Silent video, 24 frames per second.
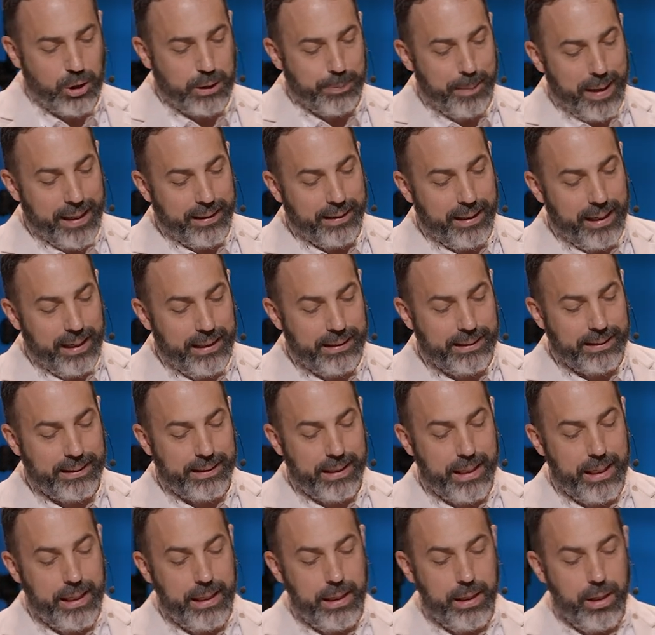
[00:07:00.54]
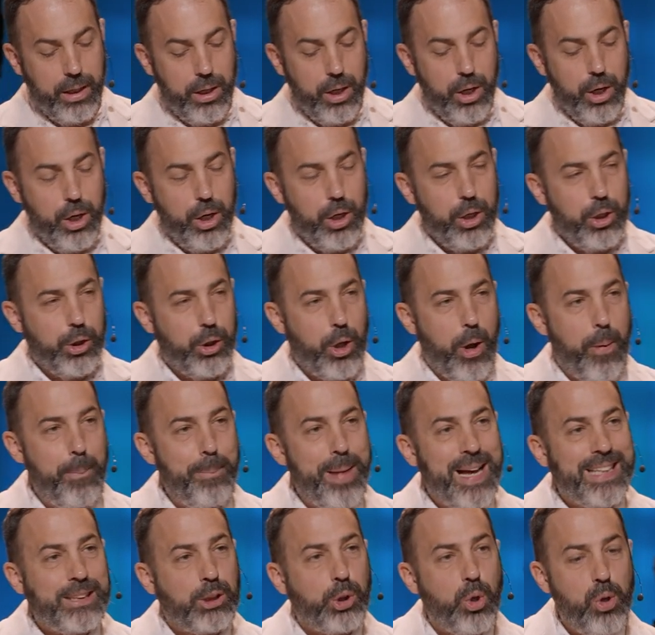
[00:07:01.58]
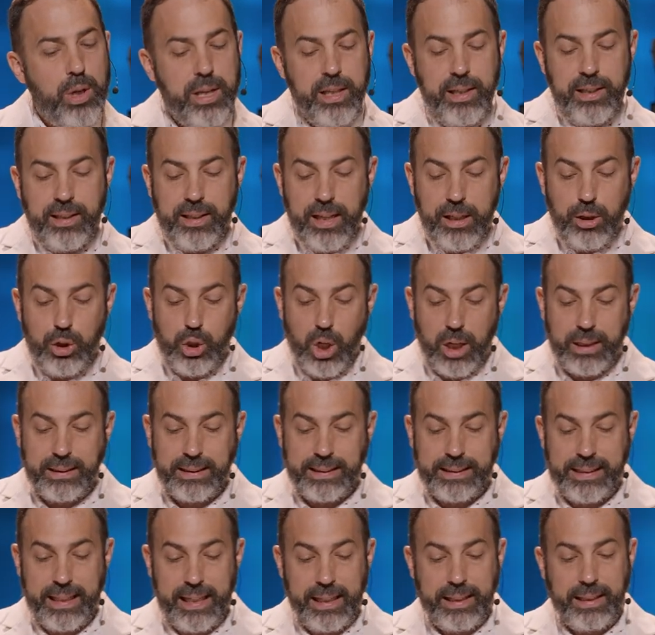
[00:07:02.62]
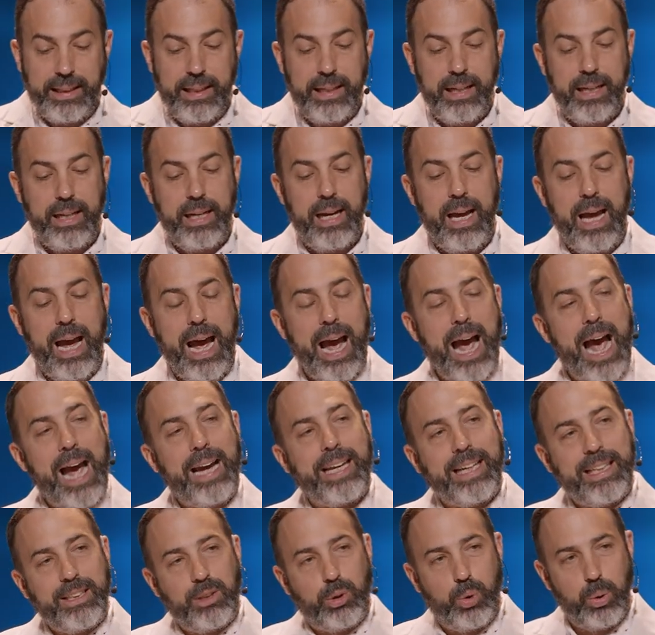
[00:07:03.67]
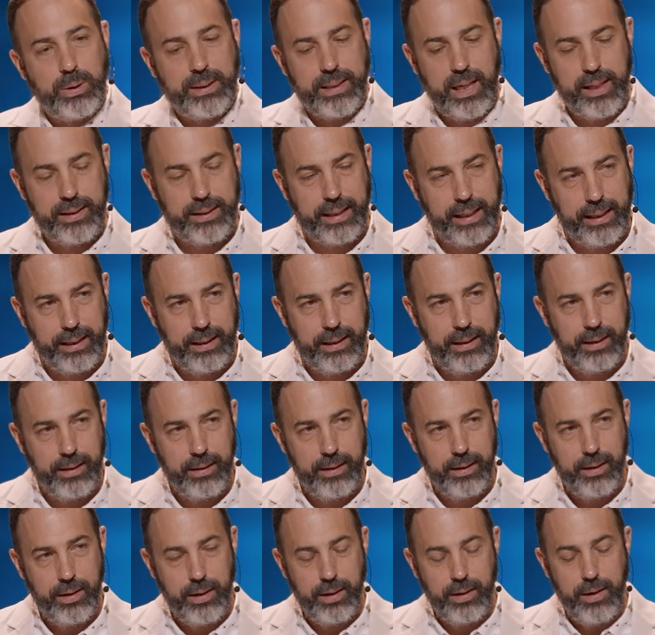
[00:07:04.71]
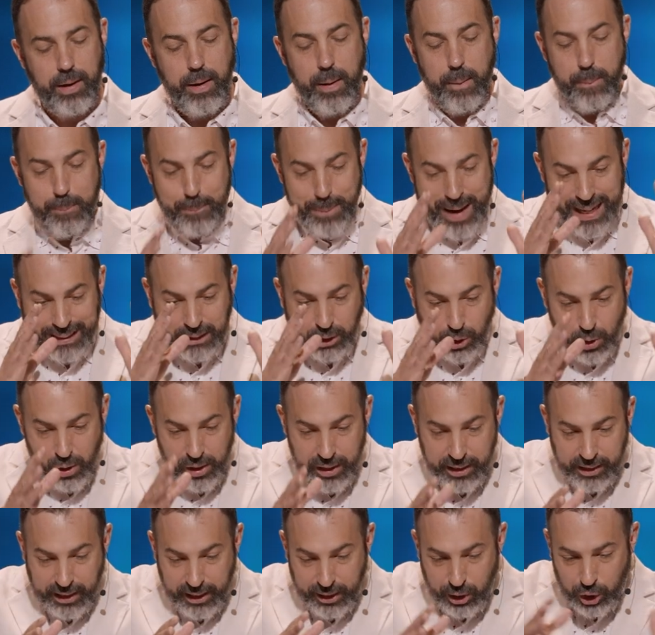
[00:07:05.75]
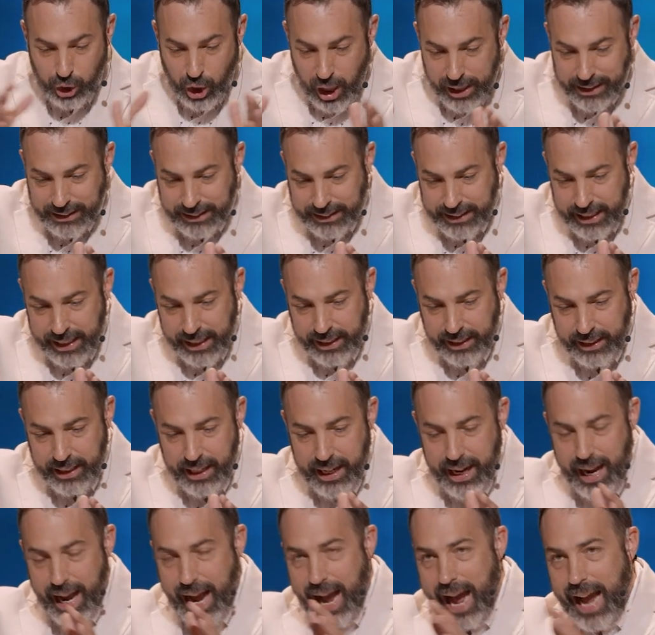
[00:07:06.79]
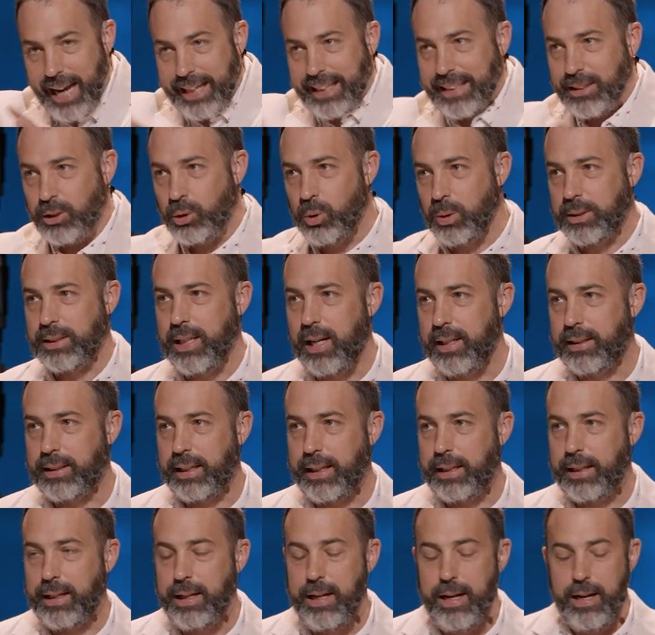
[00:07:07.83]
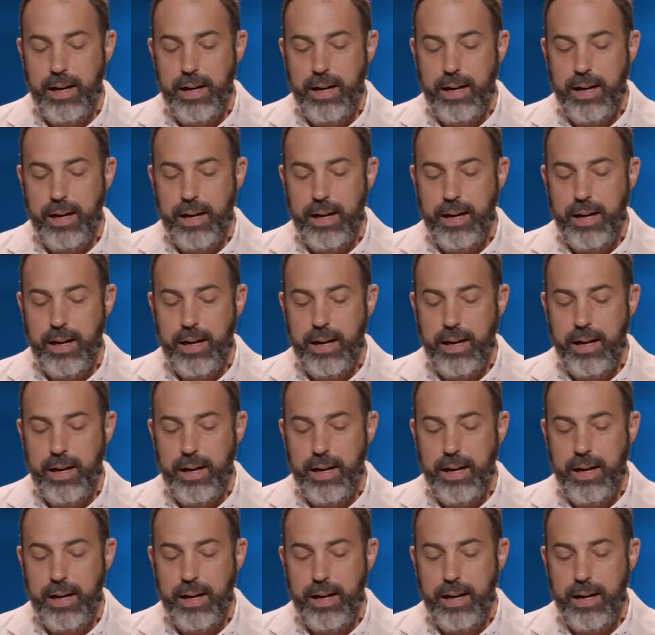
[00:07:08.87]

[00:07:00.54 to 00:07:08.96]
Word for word: ce matin, c'est De masculinité toxique à christocentrique masculinité toxique à christocentrique.